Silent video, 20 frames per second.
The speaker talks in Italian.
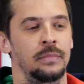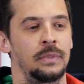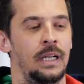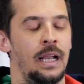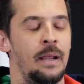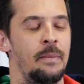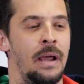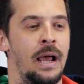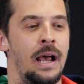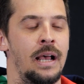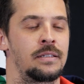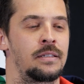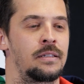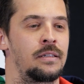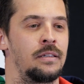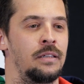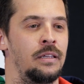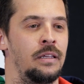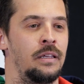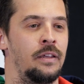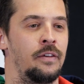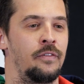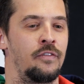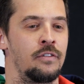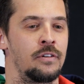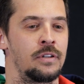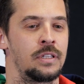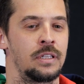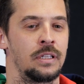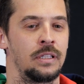tra i maschi
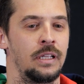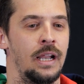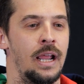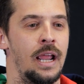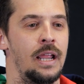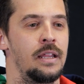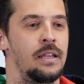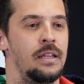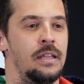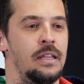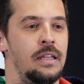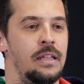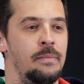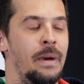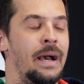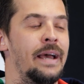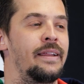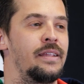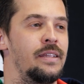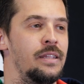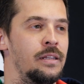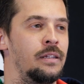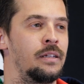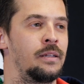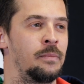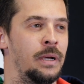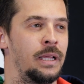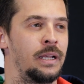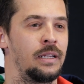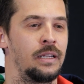forse direi
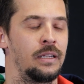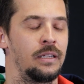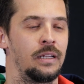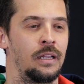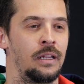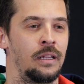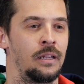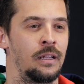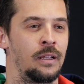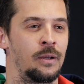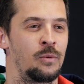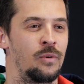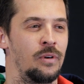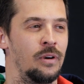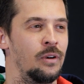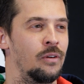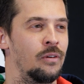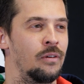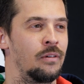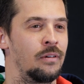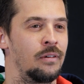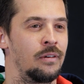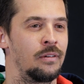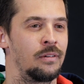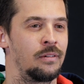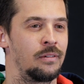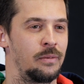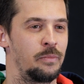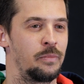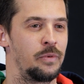Marini, Marini è
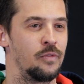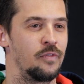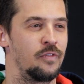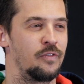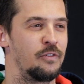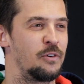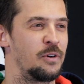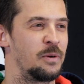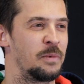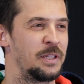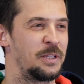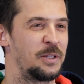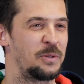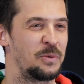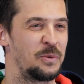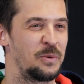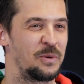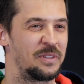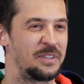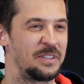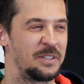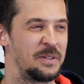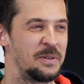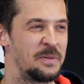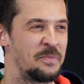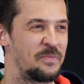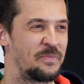quello più in forma di tutti.